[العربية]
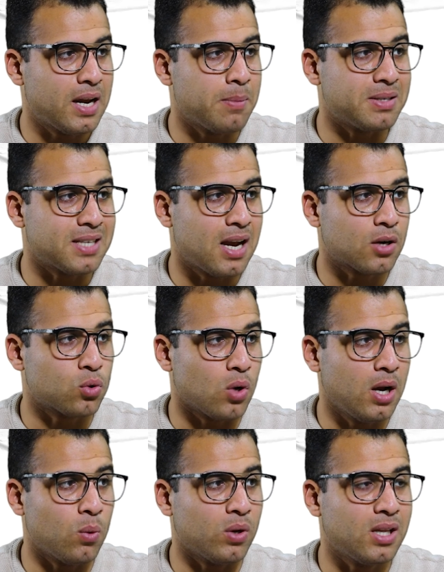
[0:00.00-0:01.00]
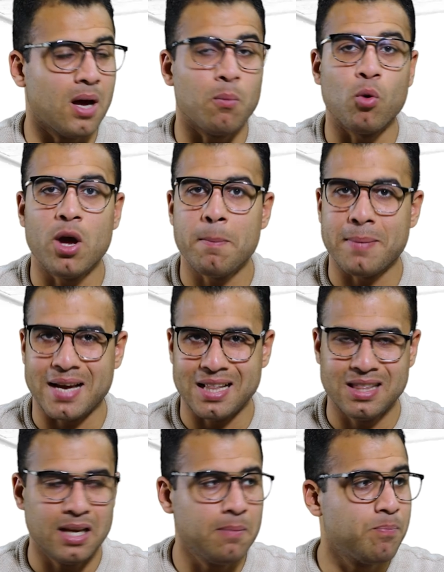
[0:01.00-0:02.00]
هنا بيسالك سؤال وده مهم
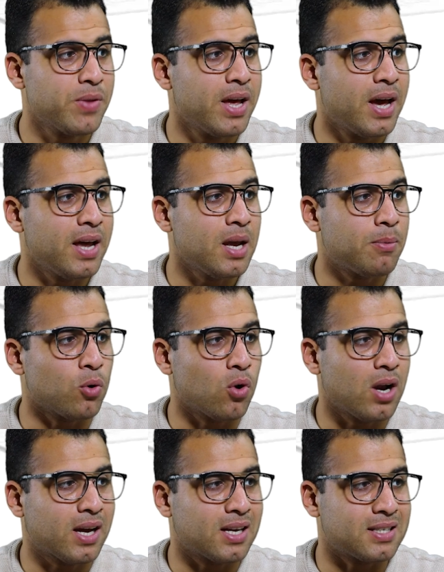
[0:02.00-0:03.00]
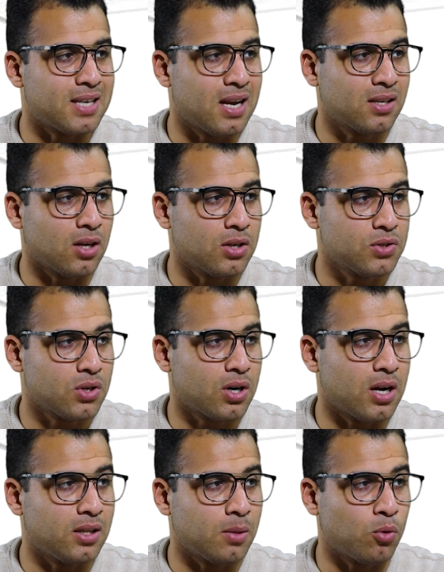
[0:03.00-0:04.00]
جدا هنا بيقول لك سيلكت
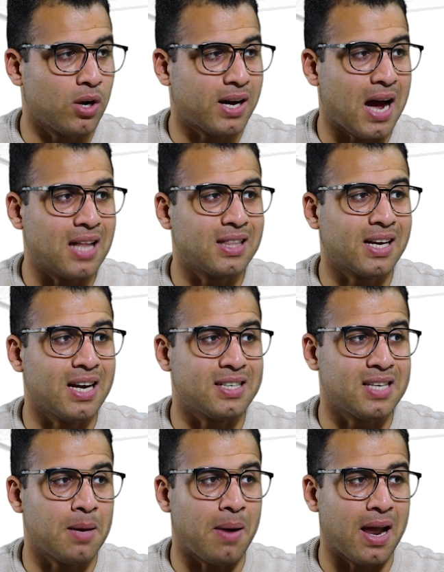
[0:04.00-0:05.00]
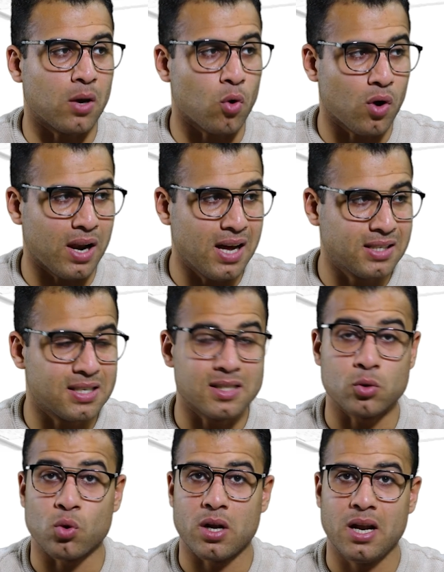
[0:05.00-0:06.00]
انسر انت بيقول لك عندك حساب على جوجل
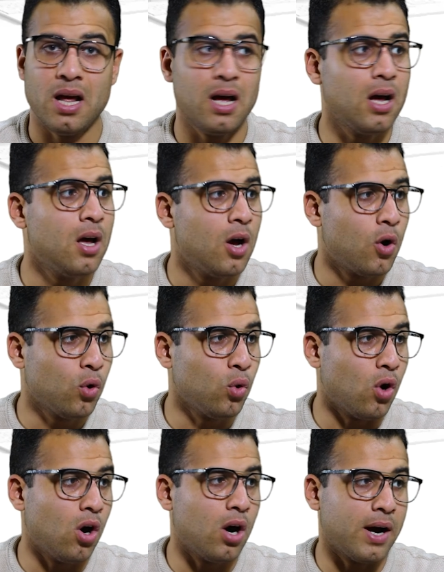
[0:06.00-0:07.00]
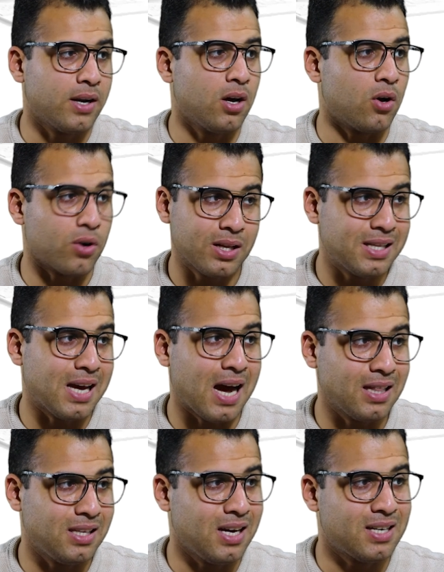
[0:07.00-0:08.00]
ادسنس ولا لا قول له اه انا اوريدي
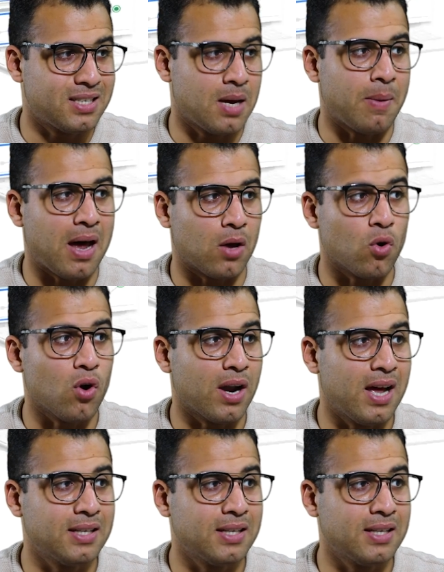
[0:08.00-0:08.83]
عندي حساب على جوجل